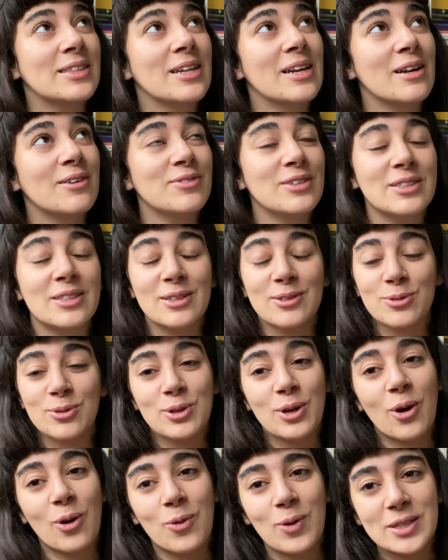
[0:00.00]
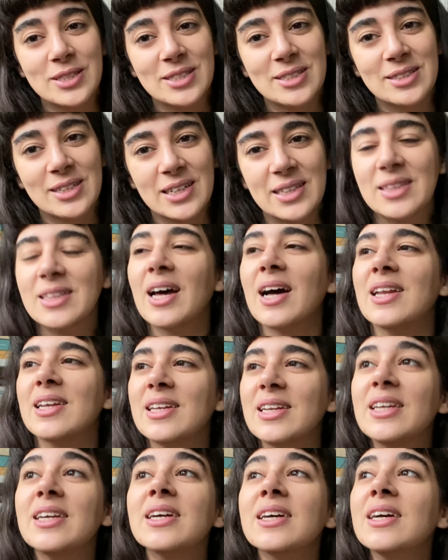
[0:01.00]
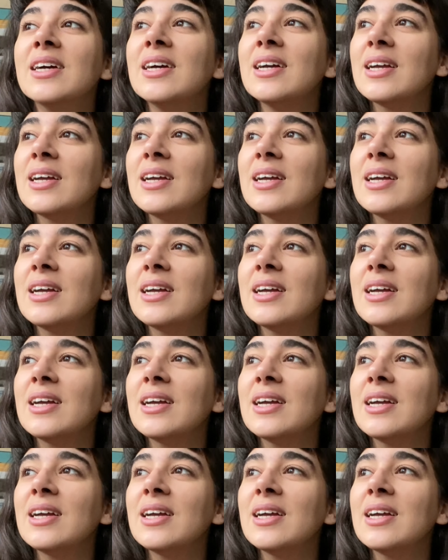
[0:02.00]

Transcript: della vita in cui ho quasi 30 anni